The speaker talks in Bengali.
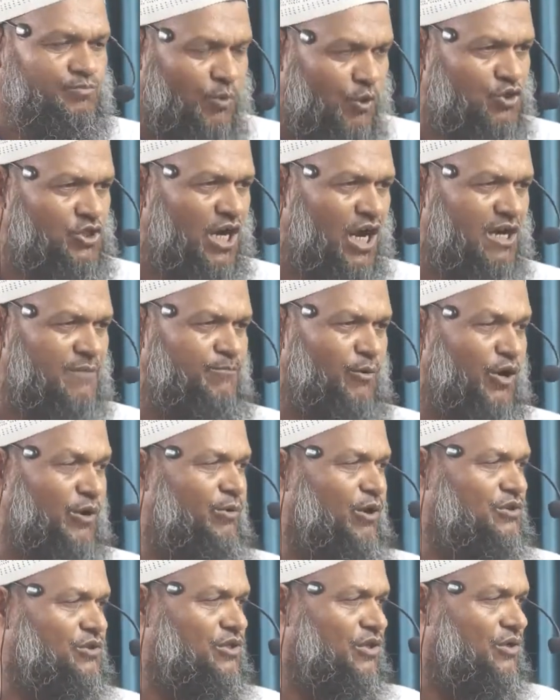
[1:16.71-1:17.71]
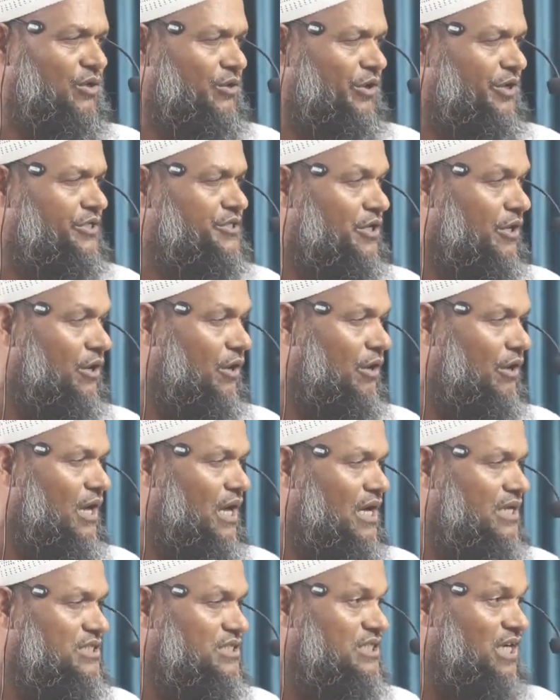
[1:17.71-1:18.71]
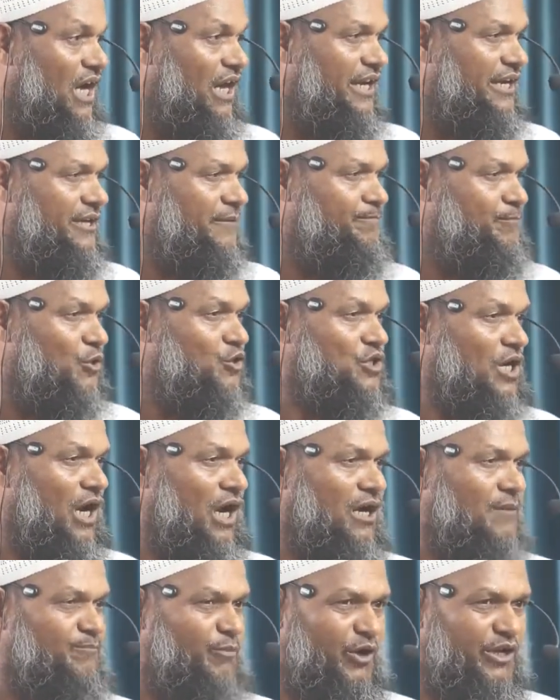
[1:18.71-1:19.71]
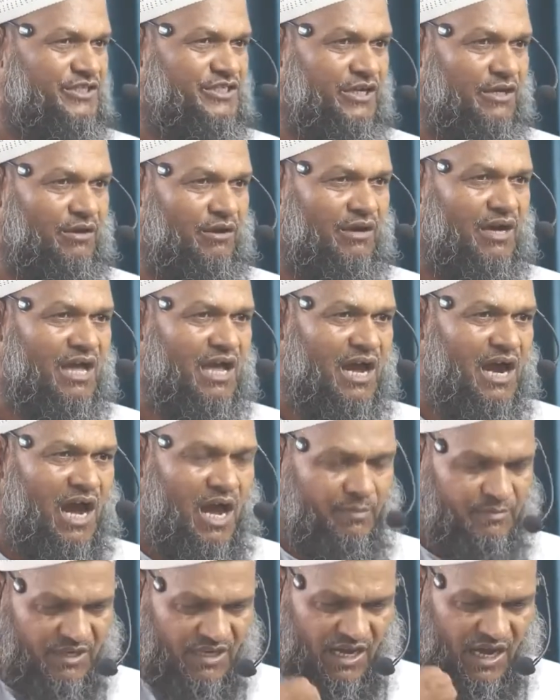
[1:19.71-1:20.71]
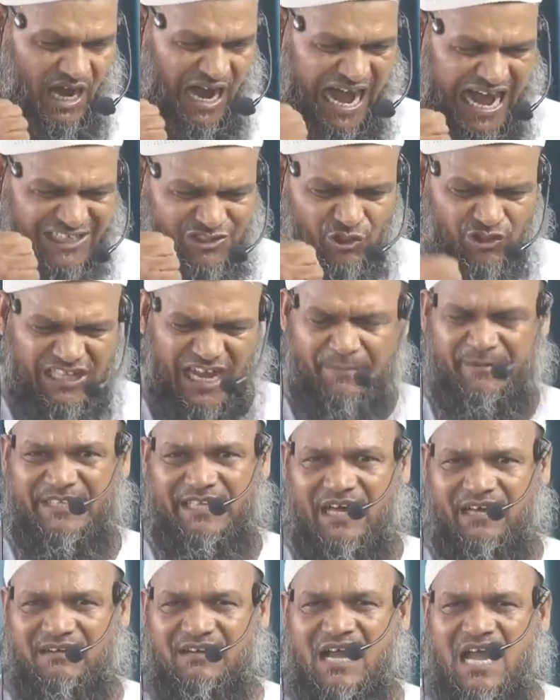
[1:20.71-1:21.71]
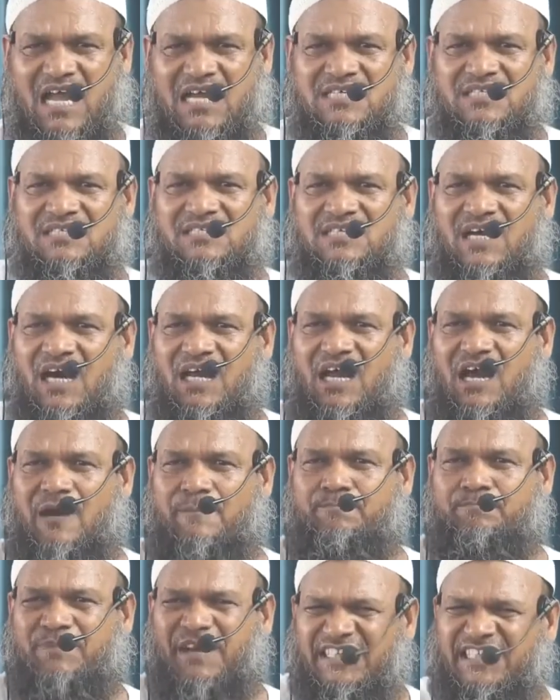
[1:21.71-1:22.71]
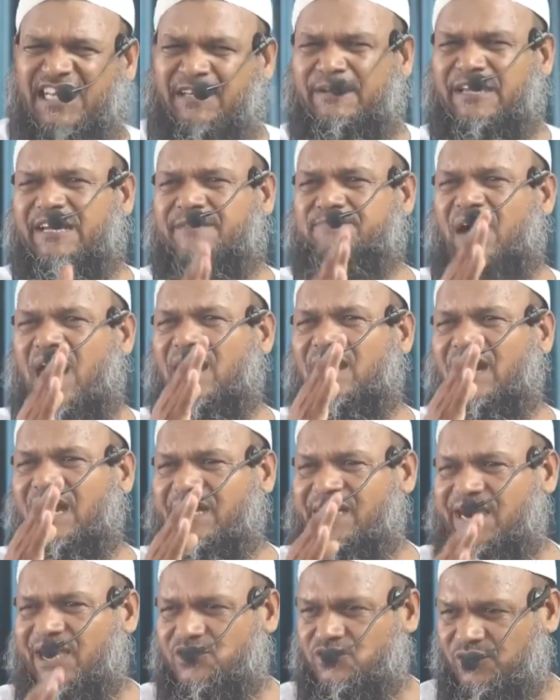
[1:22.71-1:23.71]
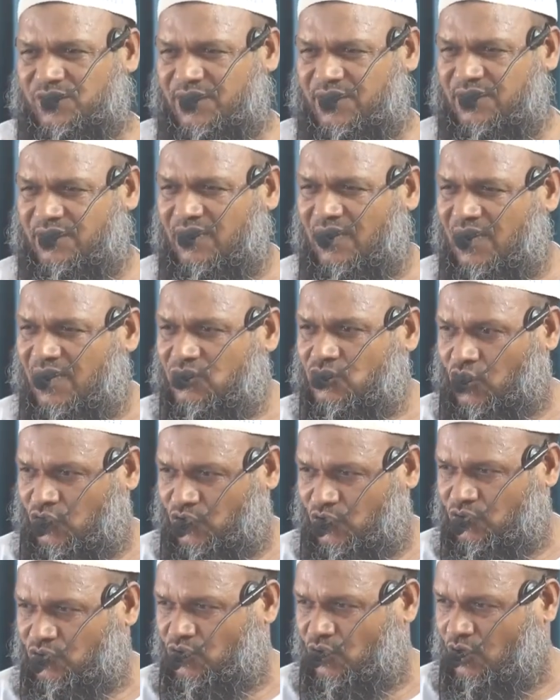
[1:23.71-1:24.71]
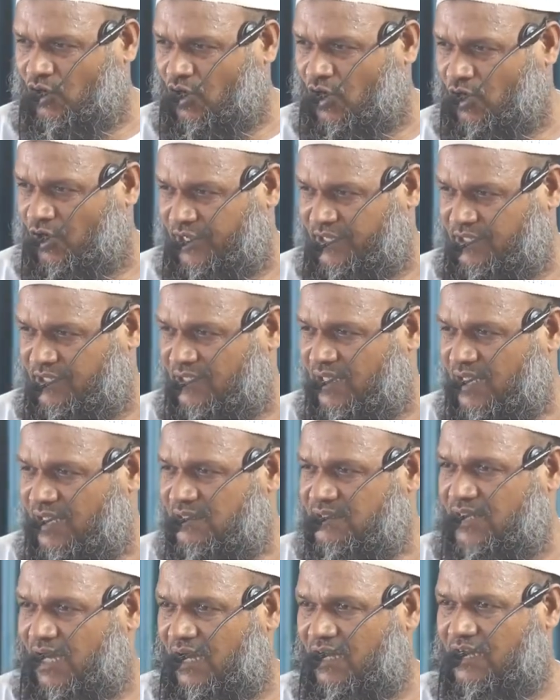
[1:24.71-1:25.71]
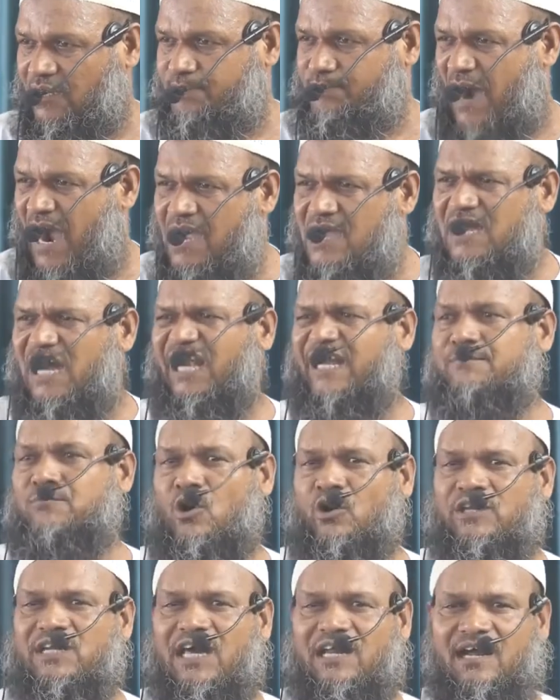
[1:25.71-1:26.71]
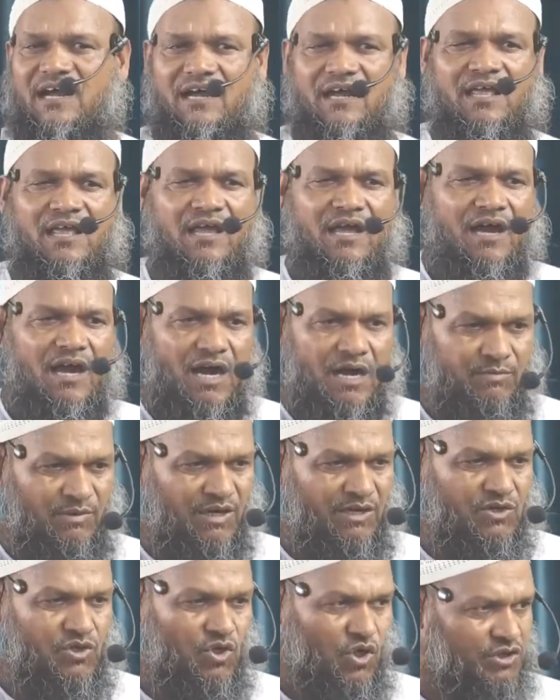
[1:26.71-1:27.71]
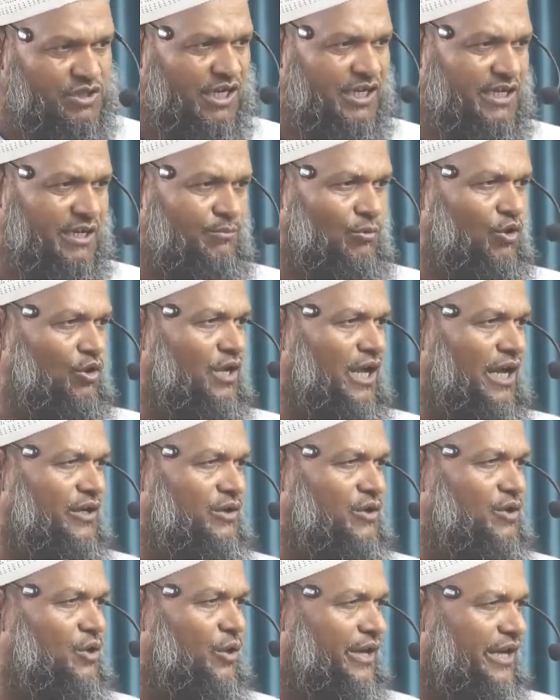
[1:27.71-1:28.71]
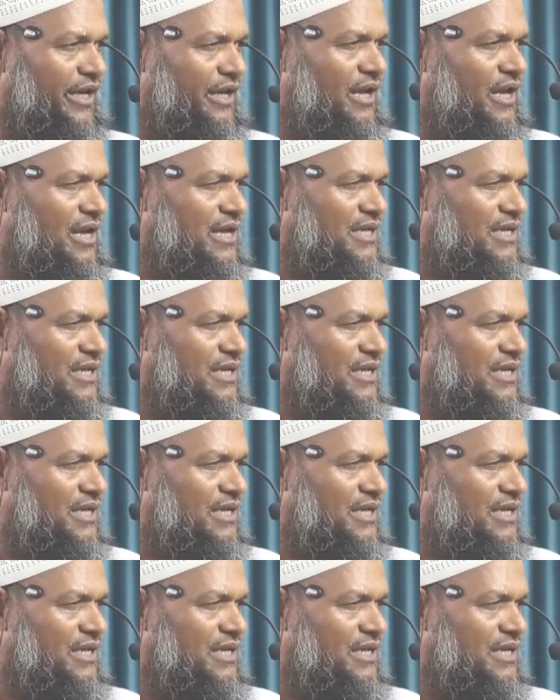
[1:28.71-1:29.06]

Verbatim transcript: পোশাক পরিবর্তন করেছিল শালীন পোশাক পরেছিল আমি আজও দাবিদার সারা পৃথিবীর বাঙালিকে যদি তদন্ত করা হয় তাহলে বাঙালি মহিলারা আমার কথাকে মূল্যায়ন করে